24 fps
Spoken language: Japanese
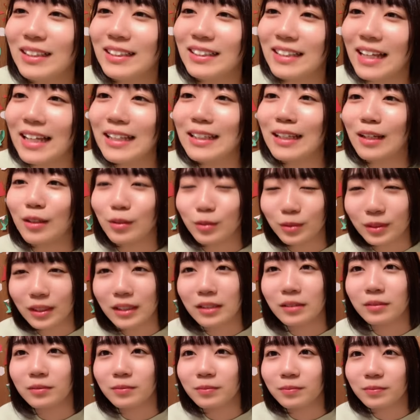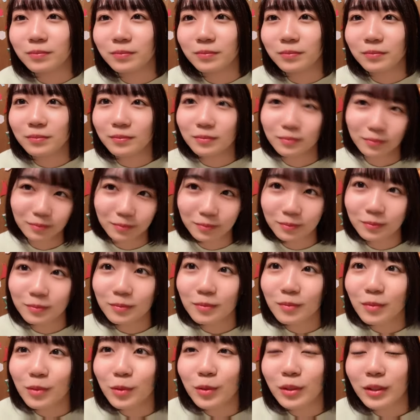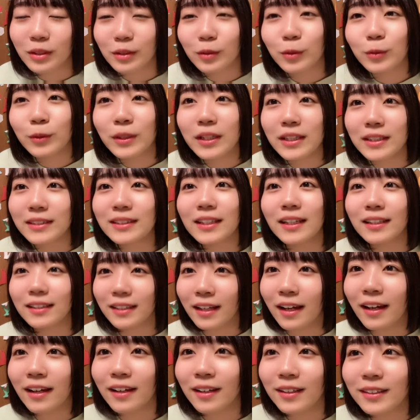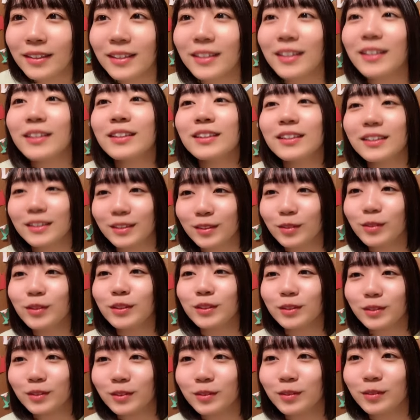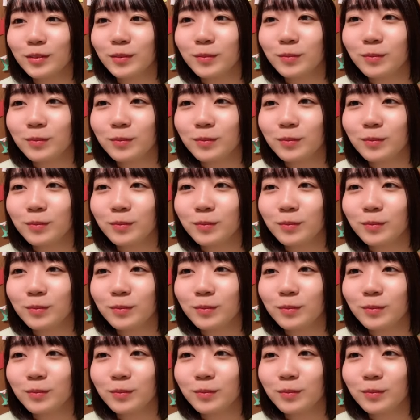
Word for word: なんだろうねなんかお姉さんやって感じがすごいする